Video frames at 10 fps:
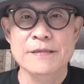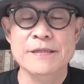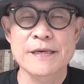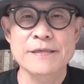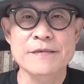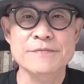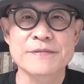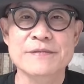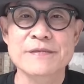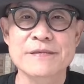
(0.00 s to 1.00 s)
네,
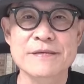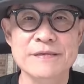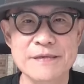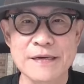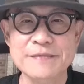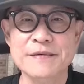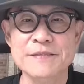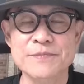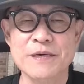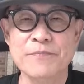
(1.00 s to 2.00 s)
여러분
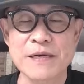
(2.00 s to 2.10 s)
안녕하십니까.